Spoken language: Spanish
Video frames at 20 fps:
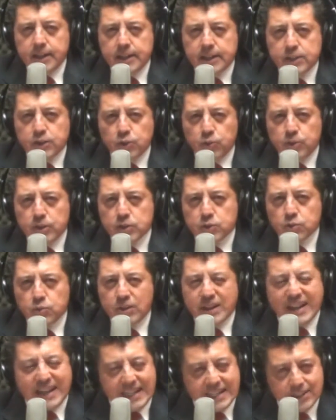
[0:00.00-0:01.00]
¿Esto es
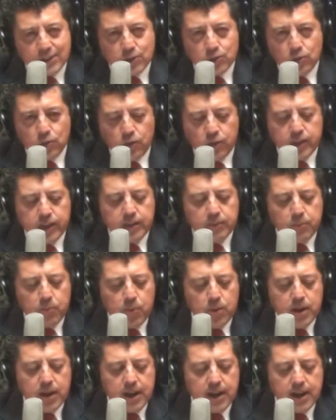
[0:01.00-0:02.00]
un gesto de
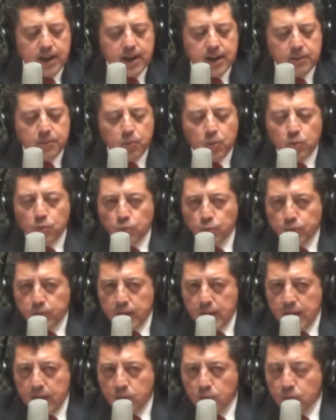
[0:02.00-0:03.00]
buena
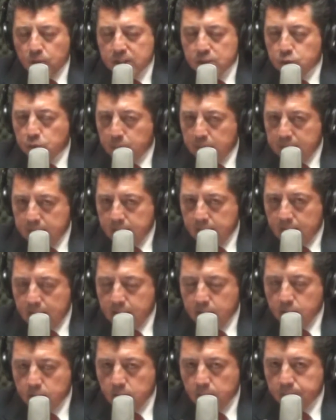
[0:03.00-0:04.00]
voluntad, un gesto
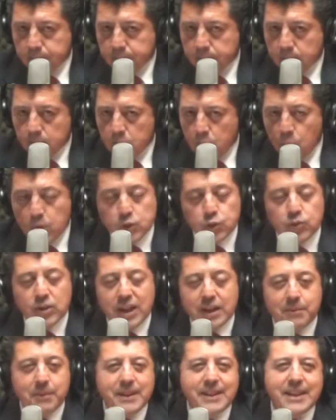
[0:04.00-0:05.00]
humanitario? ¿O es
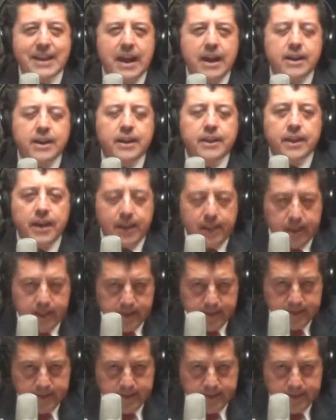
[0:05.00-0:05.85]
una arbitrariedad?